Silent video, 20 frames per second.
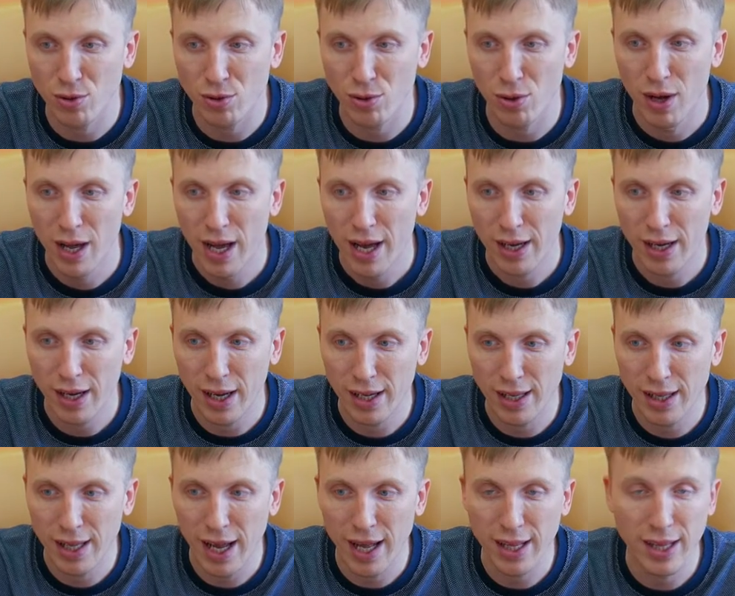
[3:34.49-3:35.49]
что
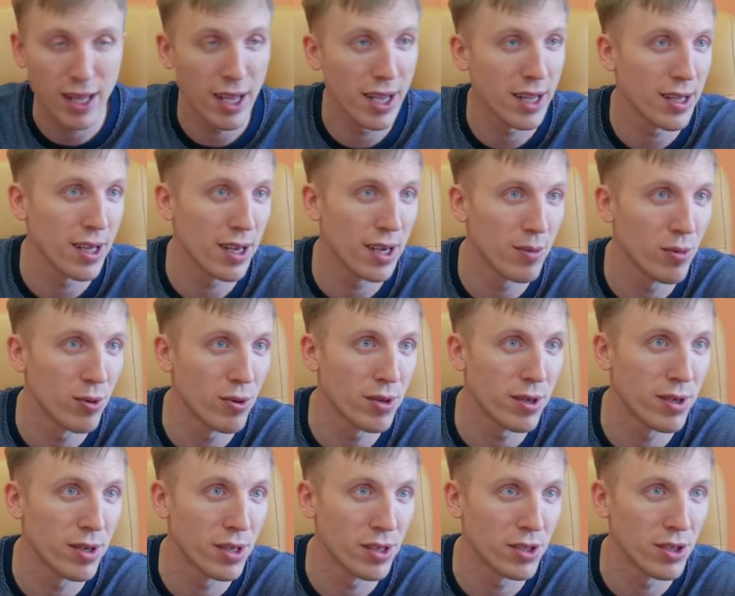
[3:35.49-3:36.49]
когда-то эта
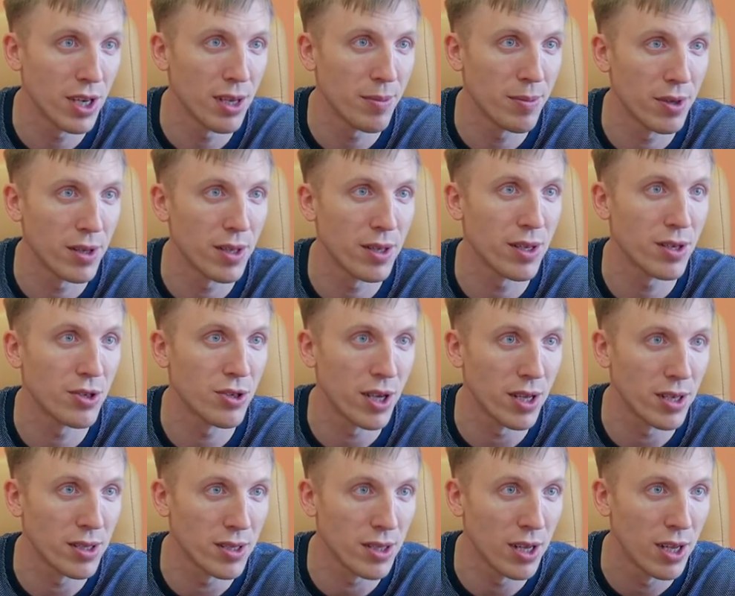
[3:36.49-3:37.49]
работа должна была
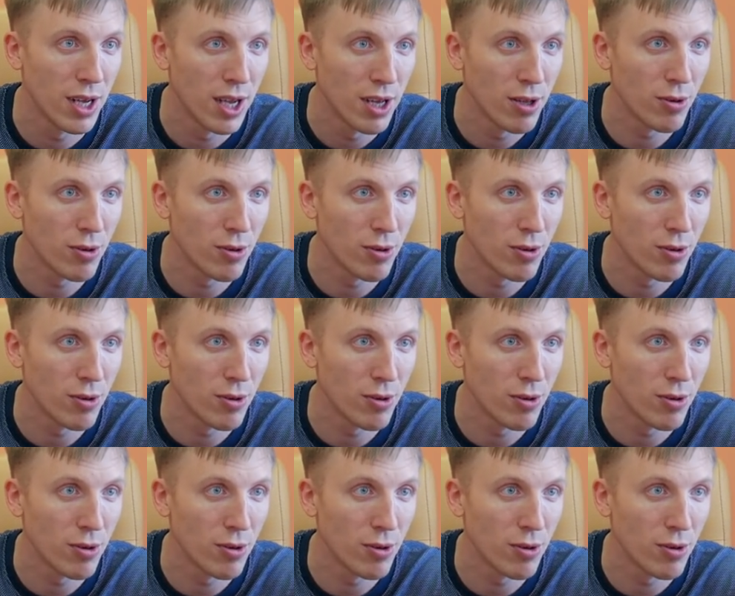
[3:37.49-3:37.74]
начаться.